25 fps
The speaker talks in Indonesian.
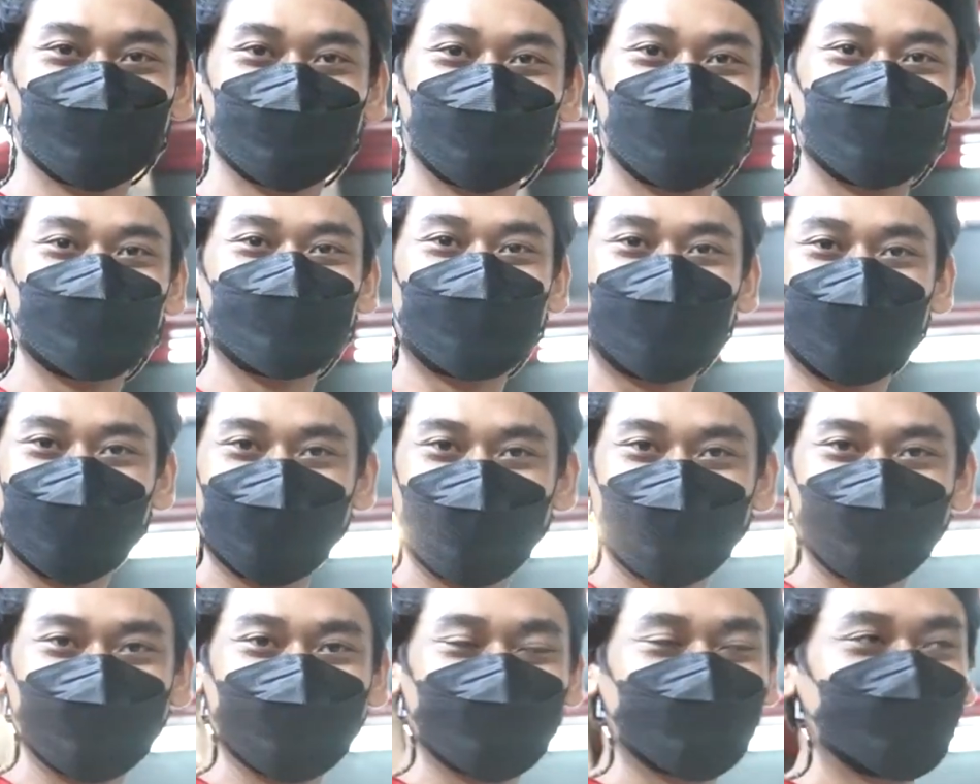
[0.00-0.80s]

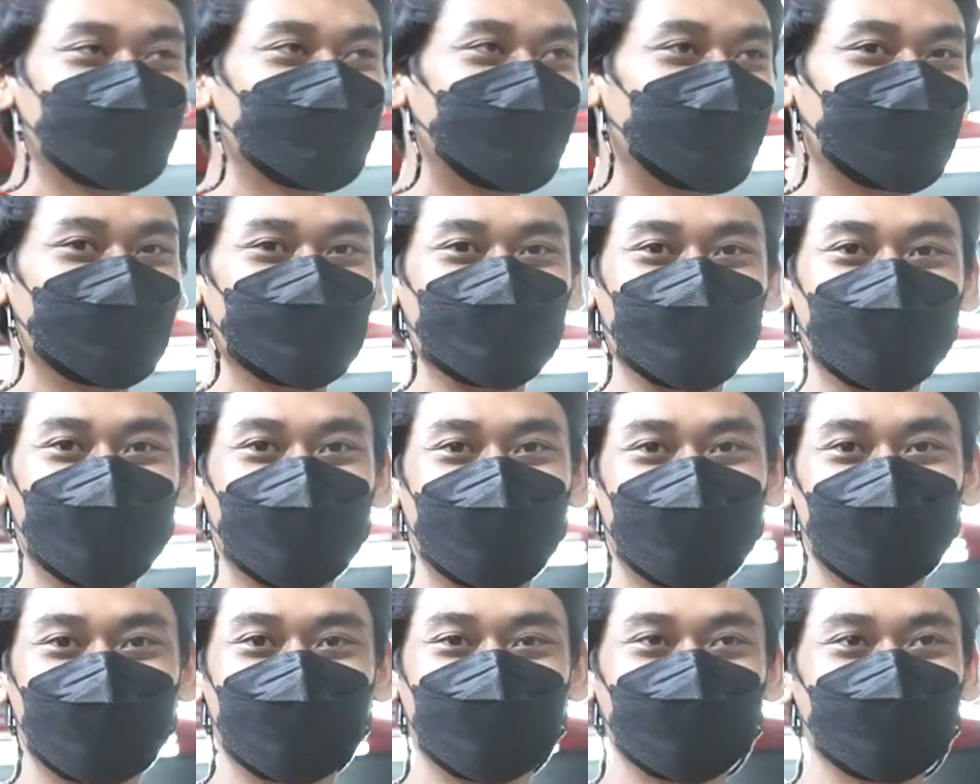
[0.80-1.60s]
lapangan ya kan
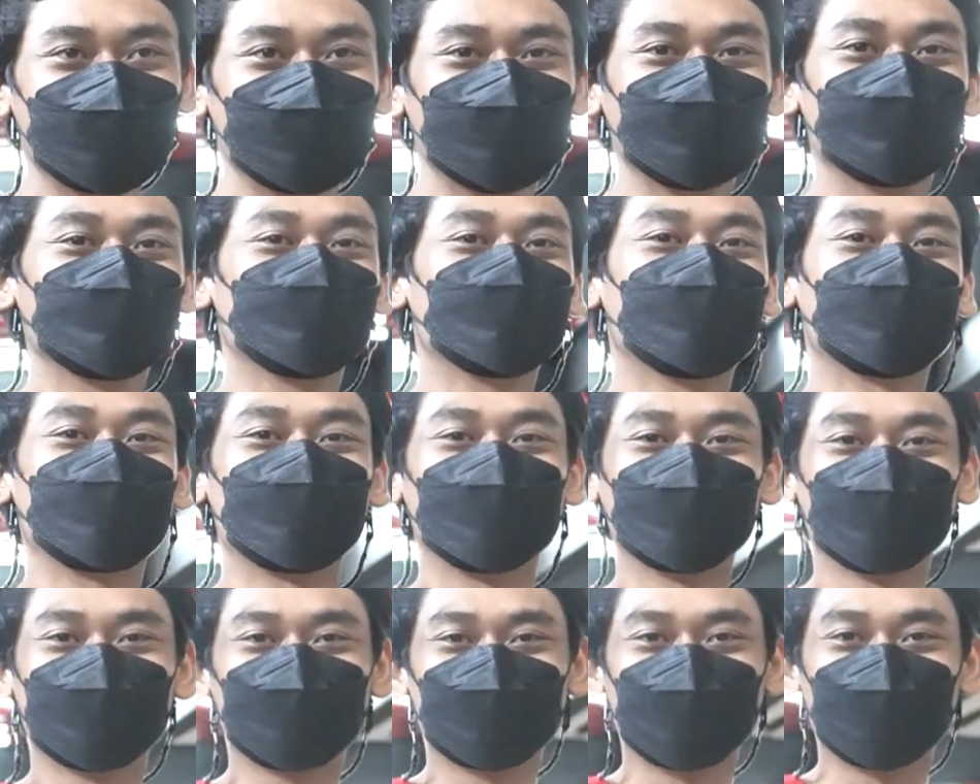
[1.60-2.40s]
dalamnya buat
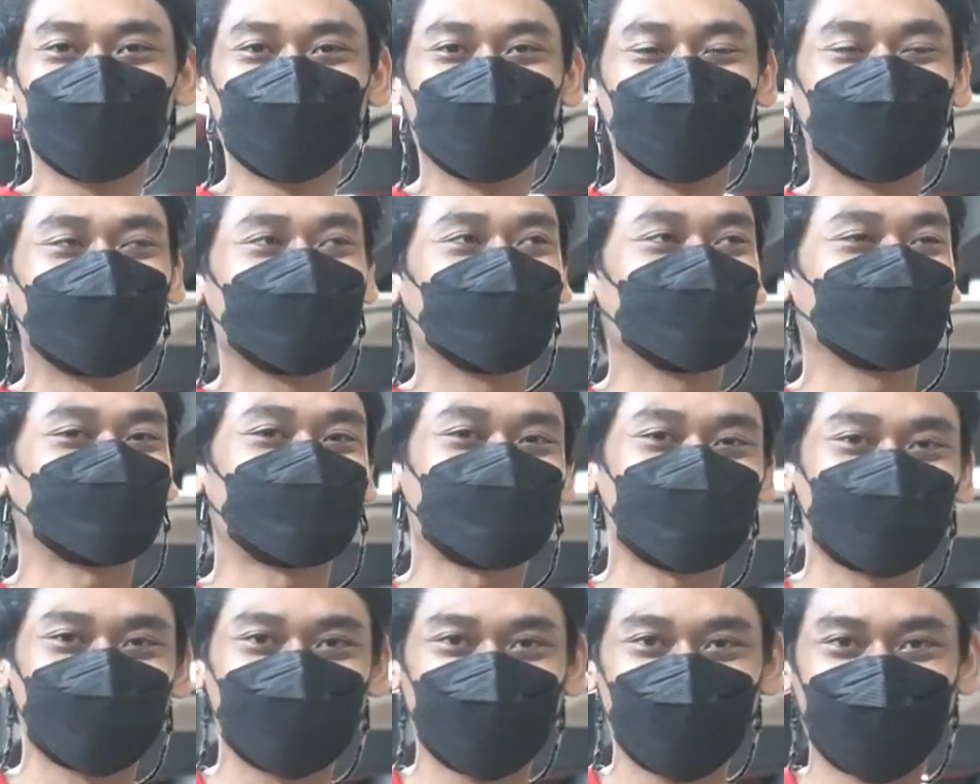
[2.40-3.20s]
nonton bola,
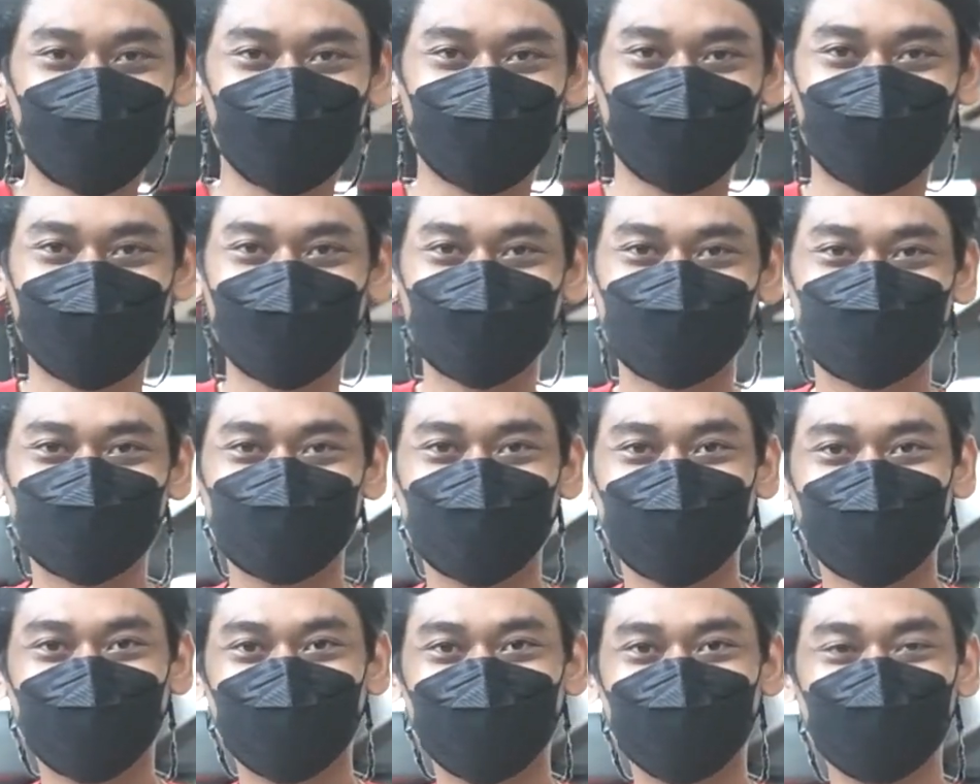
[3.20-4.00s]
terus keluar ada
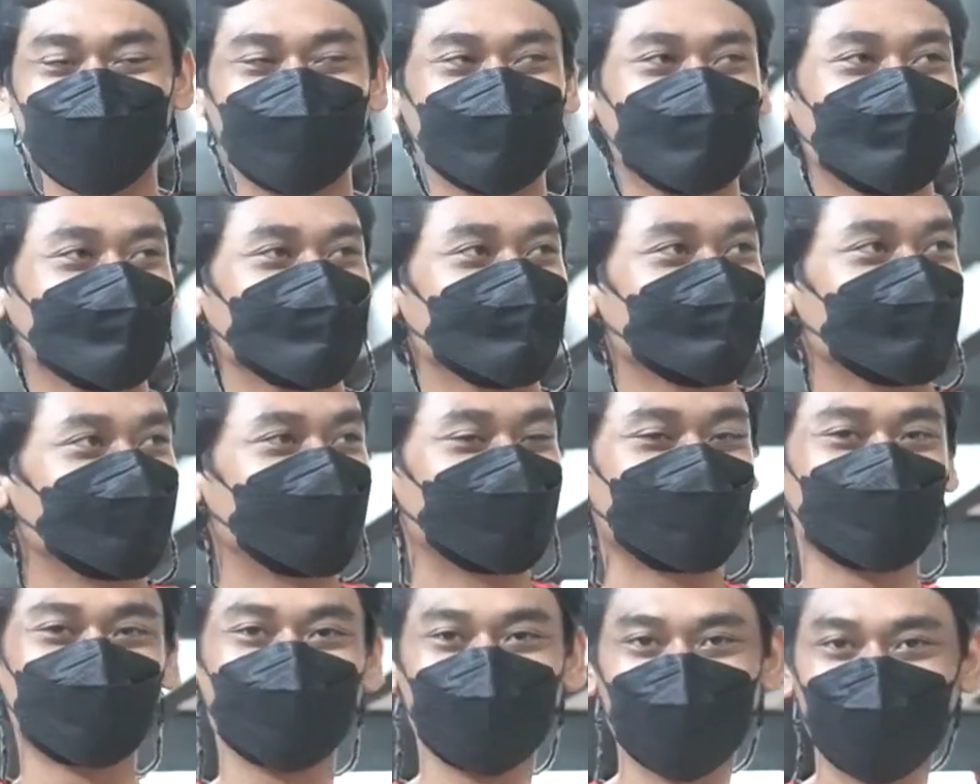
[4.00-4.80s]
cafe,
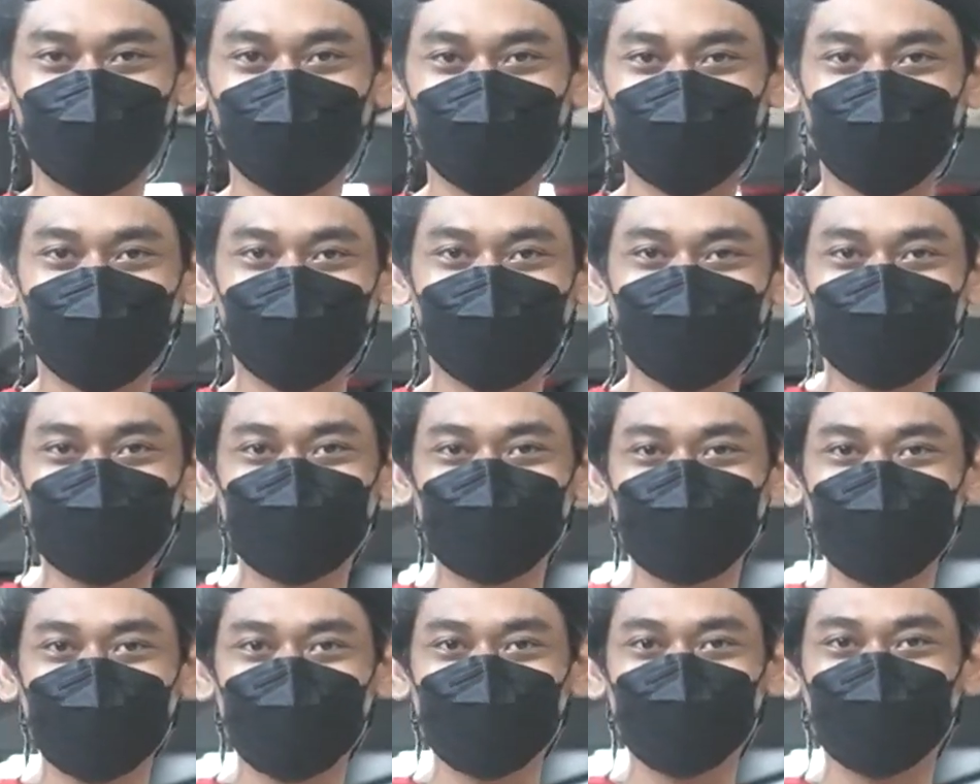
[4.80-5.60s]
ada buat anak-anaknya juga